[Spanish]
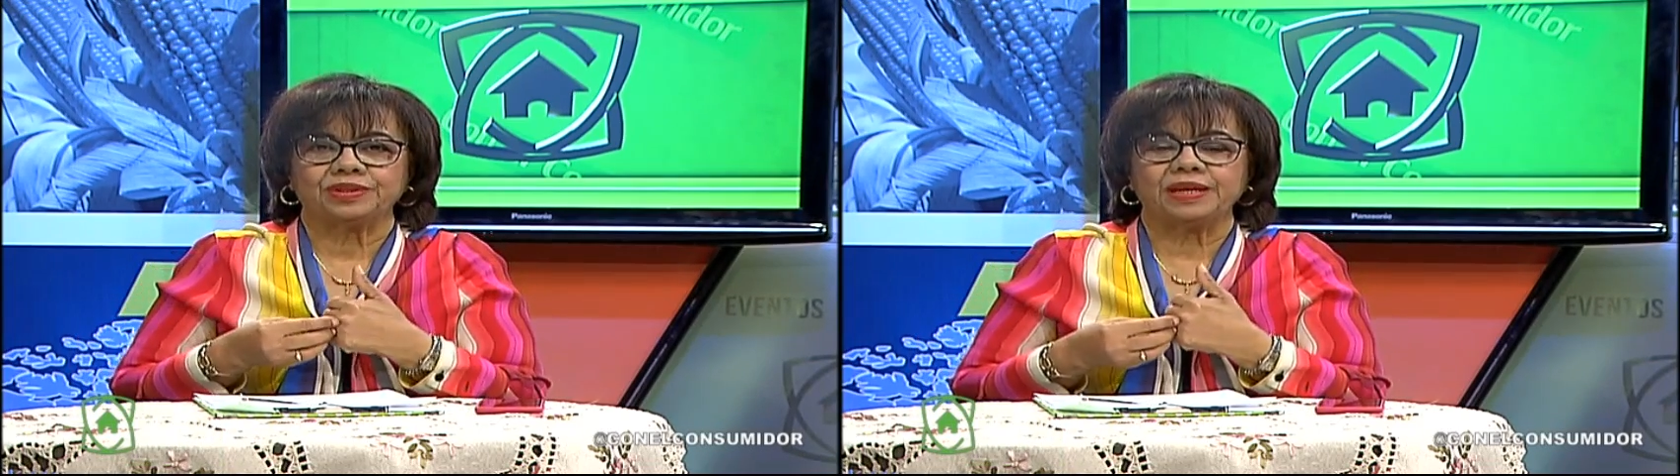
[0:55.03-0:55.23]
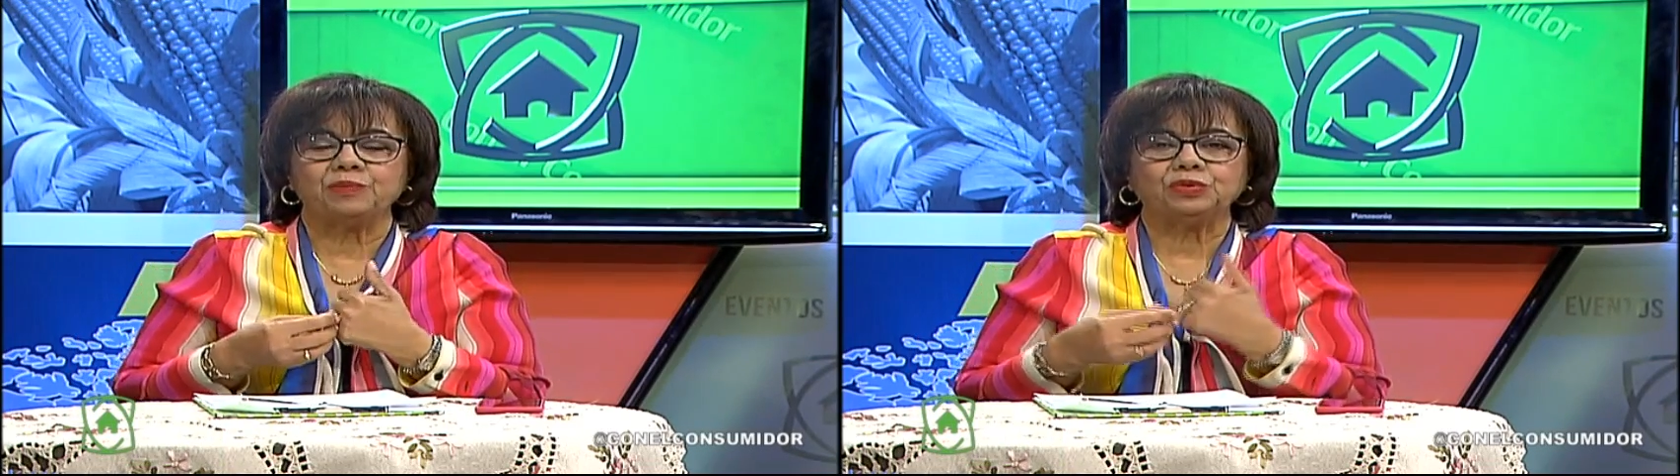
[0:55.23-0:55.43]

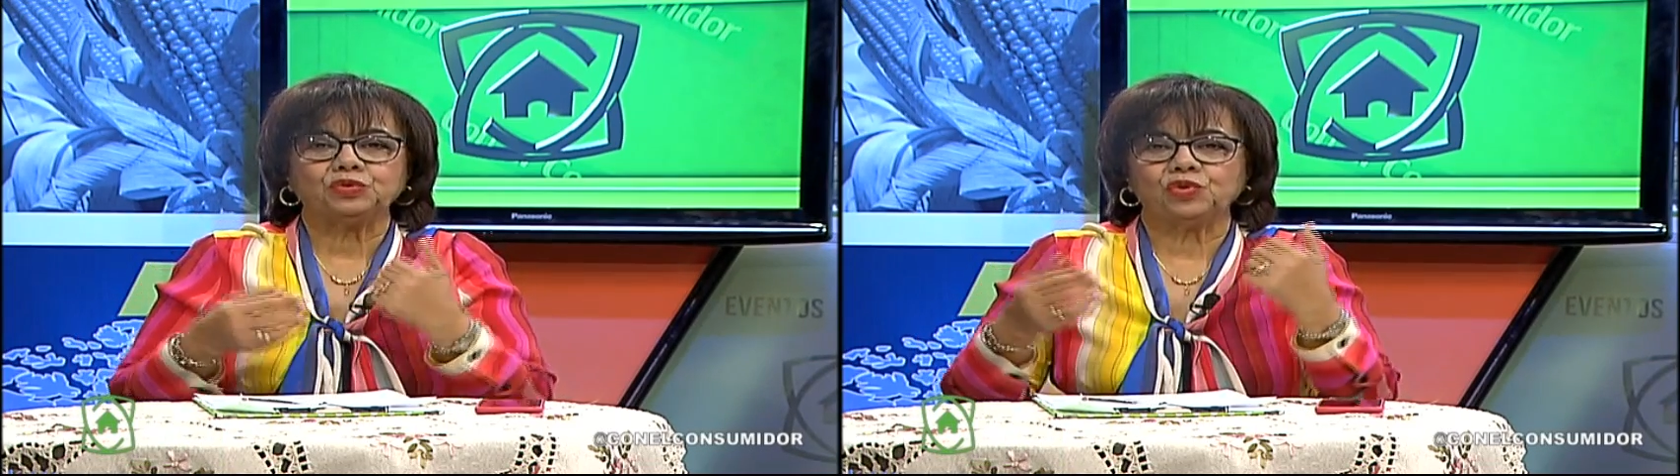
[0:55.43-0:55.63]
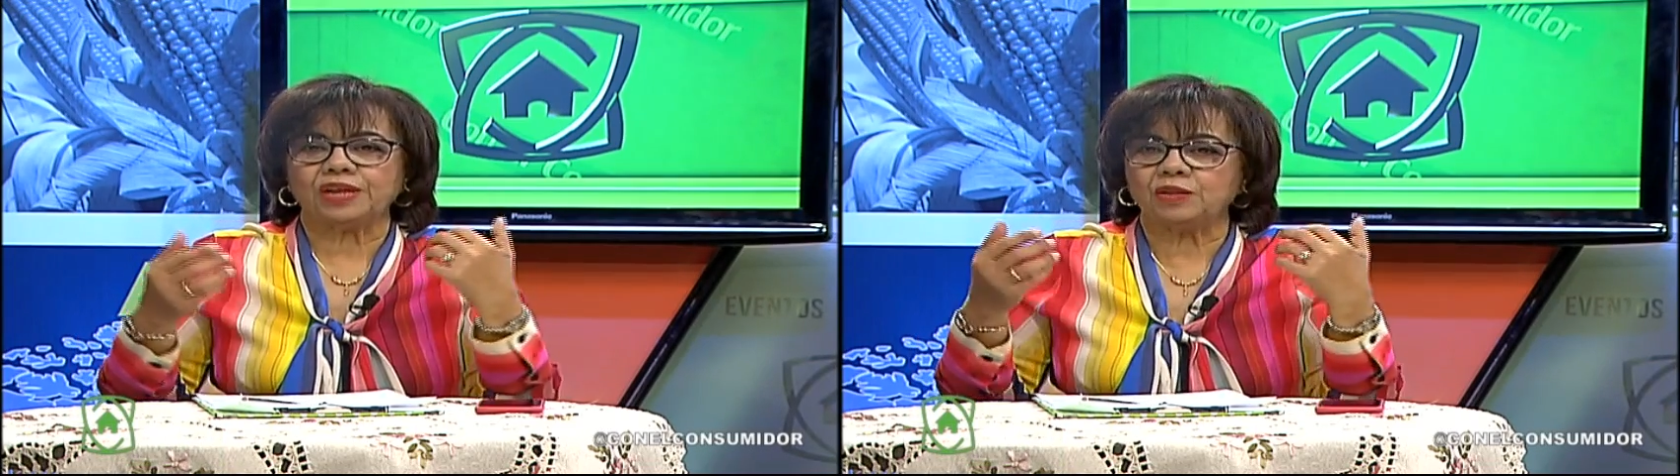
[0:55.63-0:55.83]

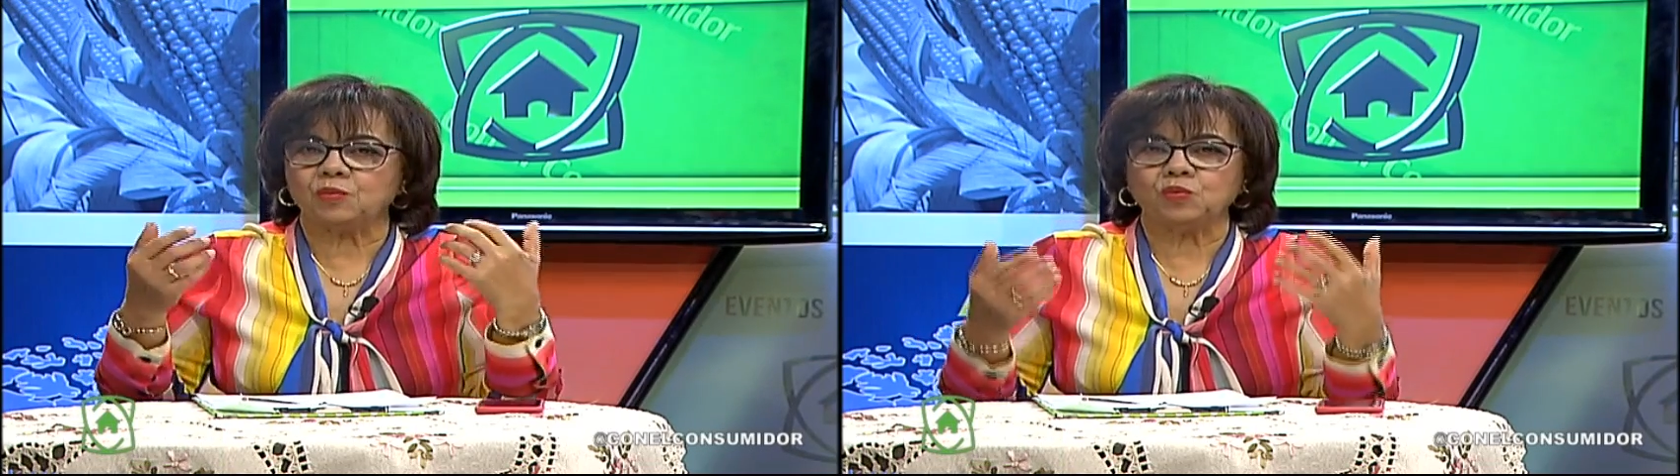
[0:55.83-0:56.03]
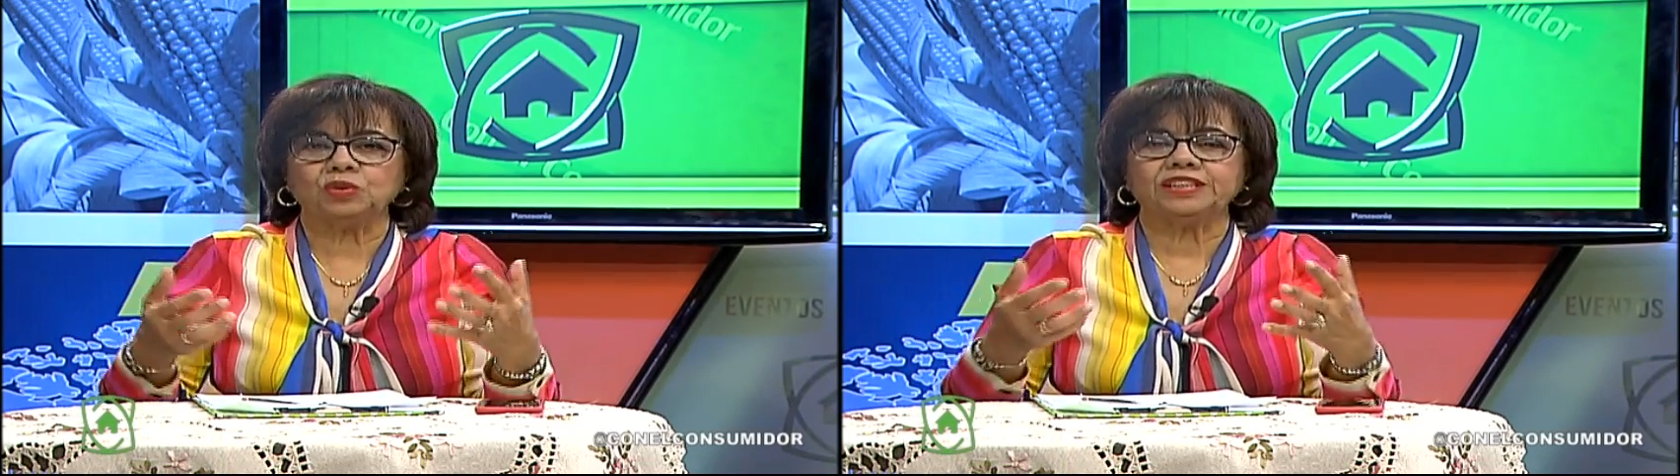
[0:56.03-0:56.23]
Hemos logrado
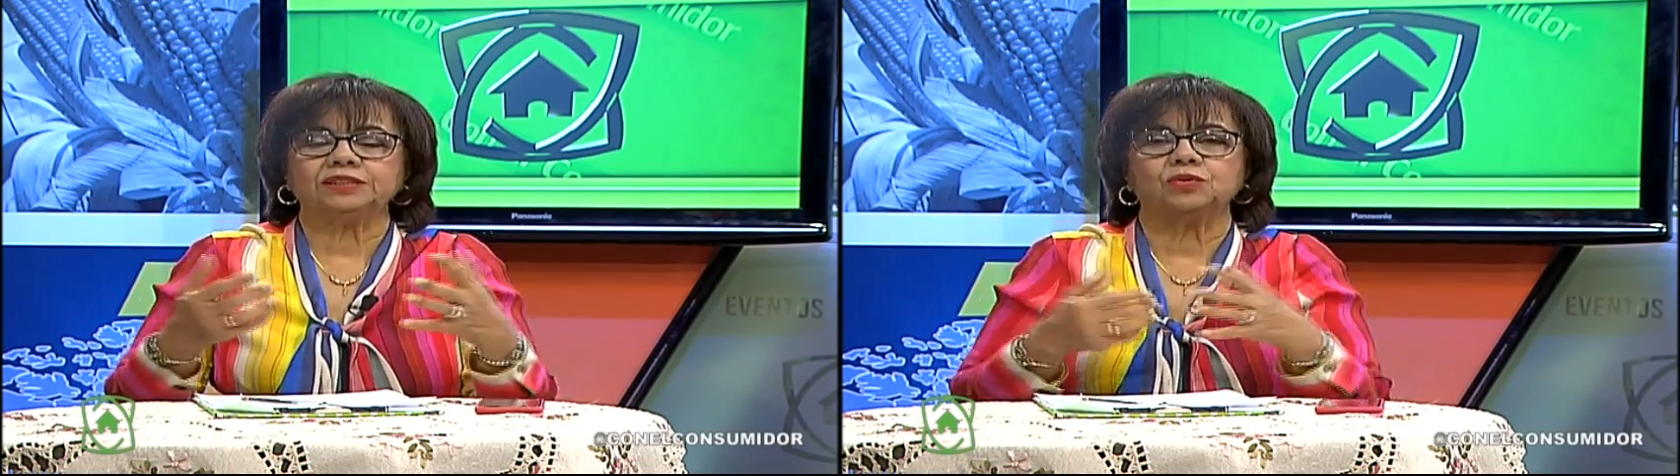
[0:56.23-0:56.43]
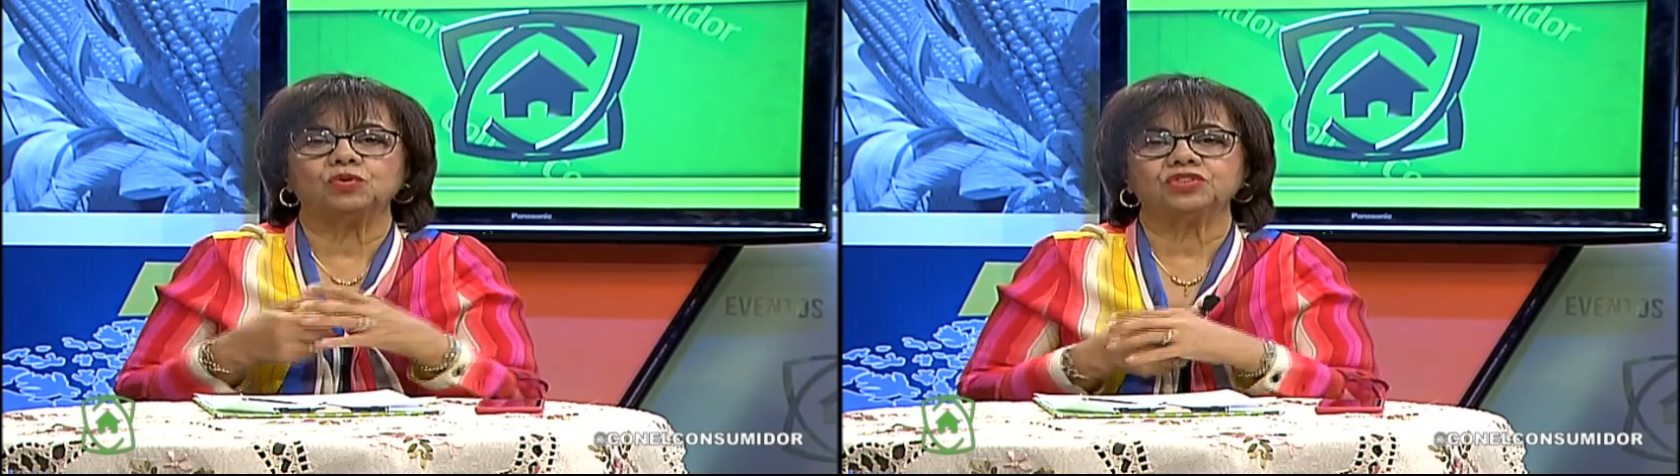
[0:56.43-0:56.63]

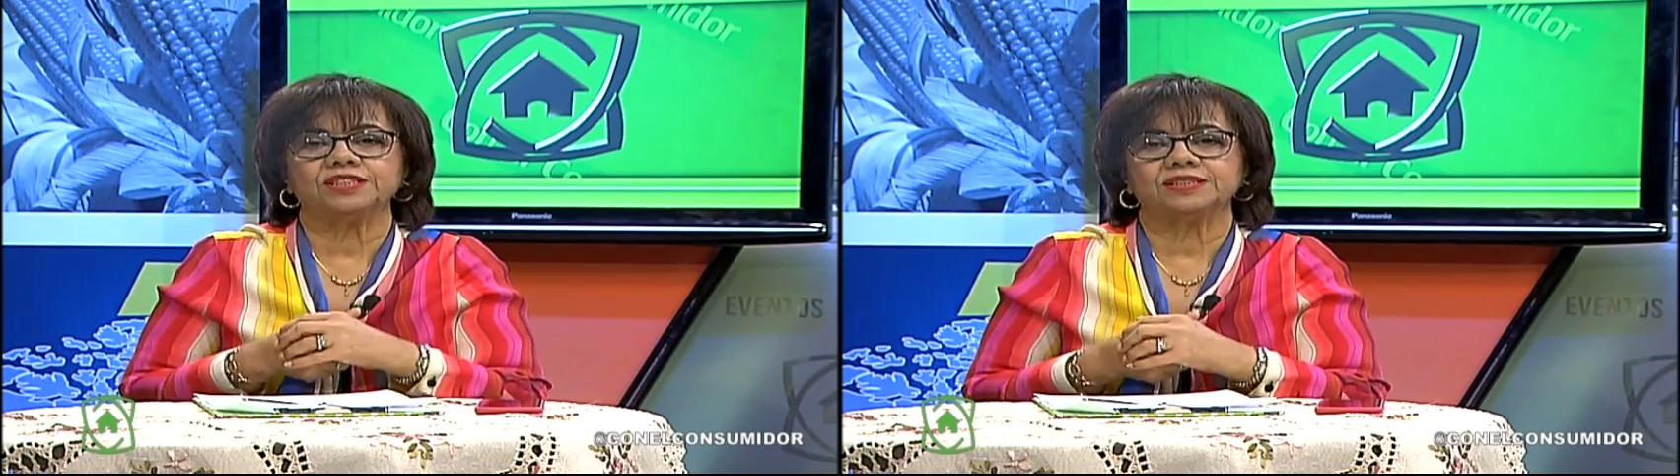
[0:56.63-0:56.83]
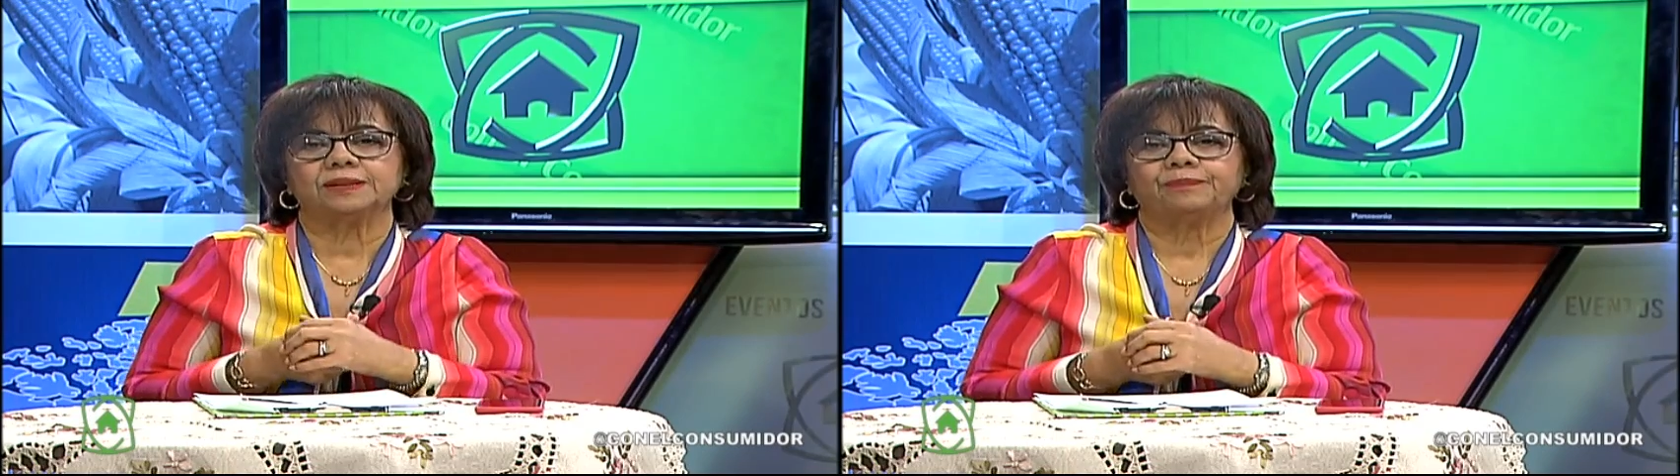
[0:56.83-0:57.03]
muchas cosas